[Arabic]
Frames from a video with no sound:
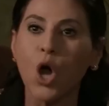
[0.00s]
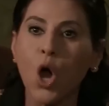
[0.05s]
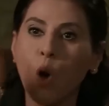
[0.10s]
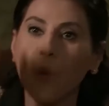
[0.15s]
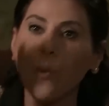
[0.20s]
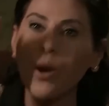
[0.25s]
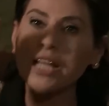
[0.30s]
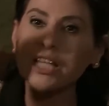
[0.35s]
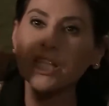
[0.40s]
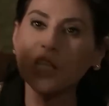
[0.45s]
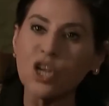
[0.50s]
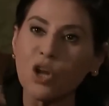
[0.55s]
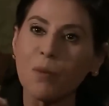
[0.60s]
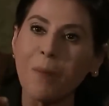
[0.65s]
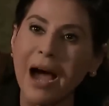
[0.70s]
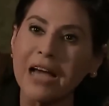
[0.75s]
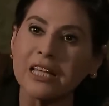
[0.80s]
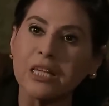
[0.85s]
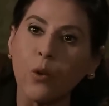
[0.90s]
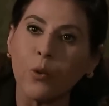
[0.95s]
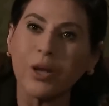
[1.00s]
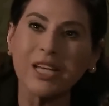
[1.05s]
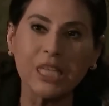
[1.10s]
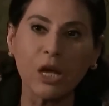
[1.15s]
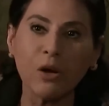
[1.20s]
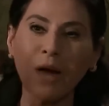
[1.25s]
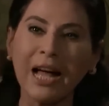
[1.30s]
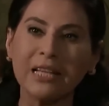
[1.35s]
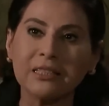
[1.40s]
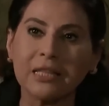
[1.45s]
وانت رماده وكسر
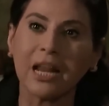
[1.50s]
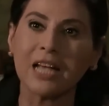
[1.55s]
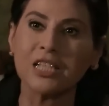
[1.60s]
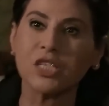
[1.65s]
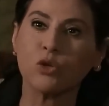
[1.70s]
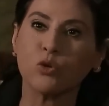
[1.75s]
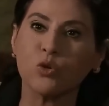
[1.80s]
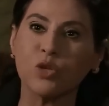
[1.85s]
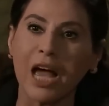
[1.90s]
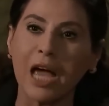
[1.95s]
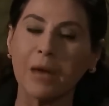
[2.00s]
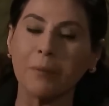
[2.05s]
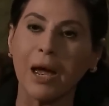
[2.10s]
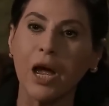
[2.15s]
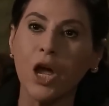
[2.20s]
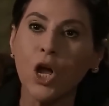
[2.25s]
حاطه راسك ونايمه